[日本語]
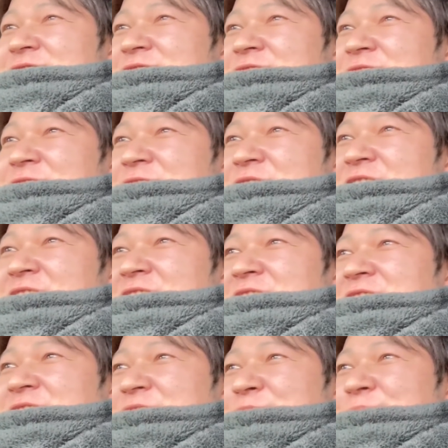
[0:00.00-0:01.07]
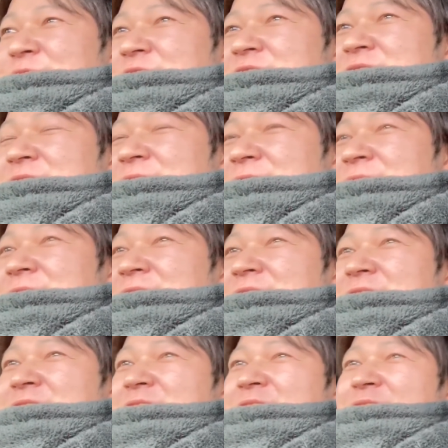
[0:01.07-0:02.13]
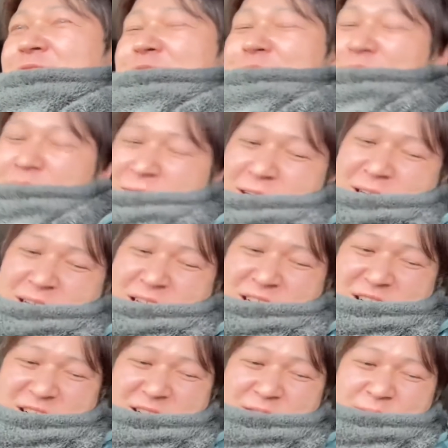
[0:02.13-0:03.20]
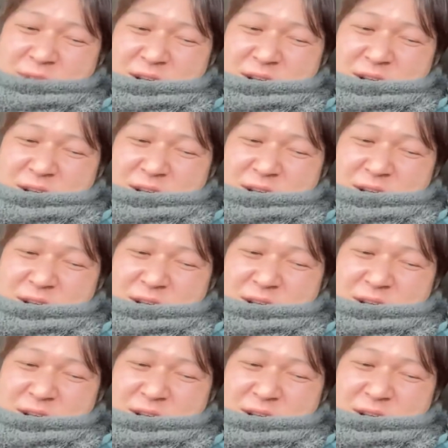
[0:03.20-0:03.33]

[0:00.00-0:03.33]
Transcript: ちょっとどうなんかなと思うんですけど、まあ、